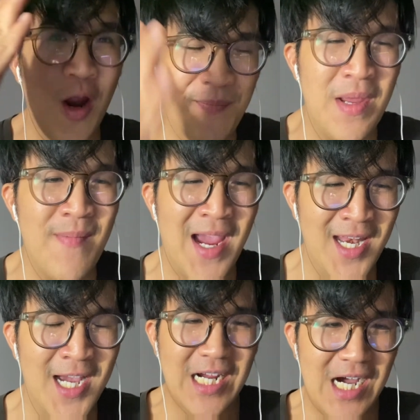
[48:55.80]
อนปีใหม่
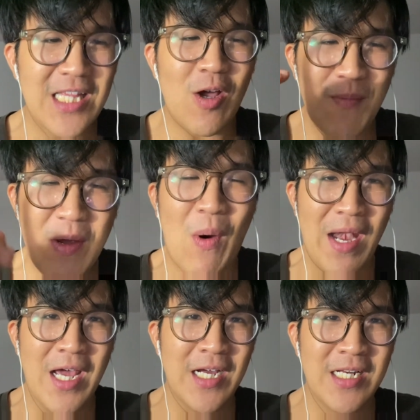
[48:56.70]
เนี่ยก็ต้องมีวั
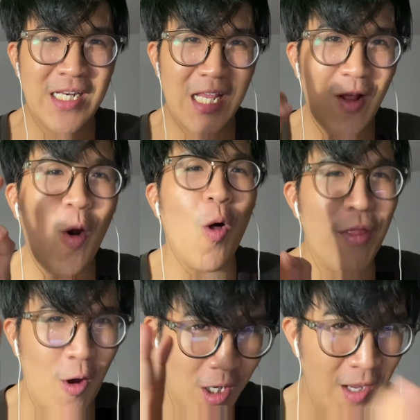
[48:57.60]
นหนึ่งที่ต้องลง
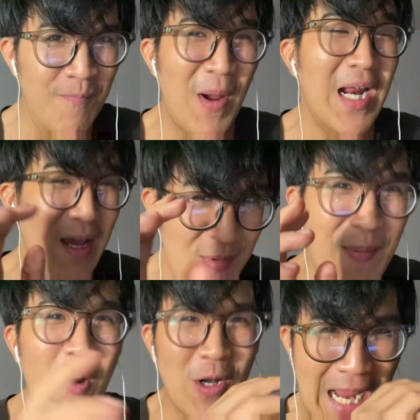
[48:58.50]
สองคลิปมันเคยมี
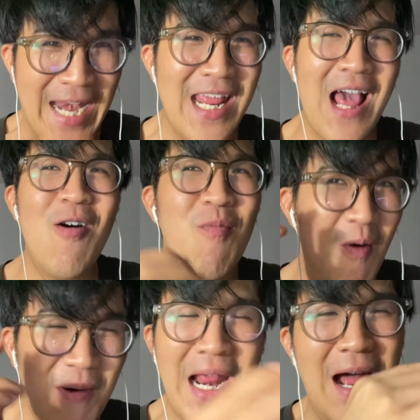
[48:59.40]
ปรากฏการณ์นี้แล้วผ
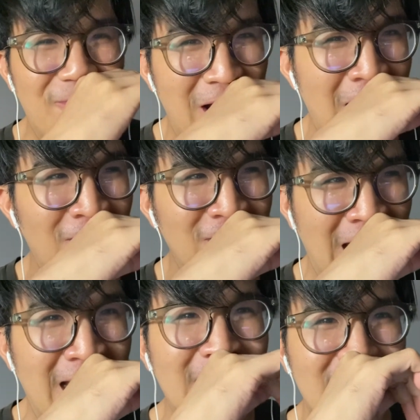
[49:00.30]
มเคยทำมาแล้ว
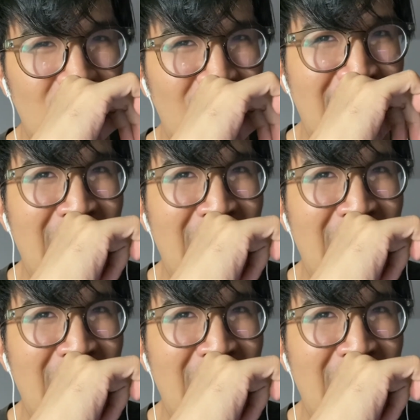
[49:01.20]
นะแต่ว่า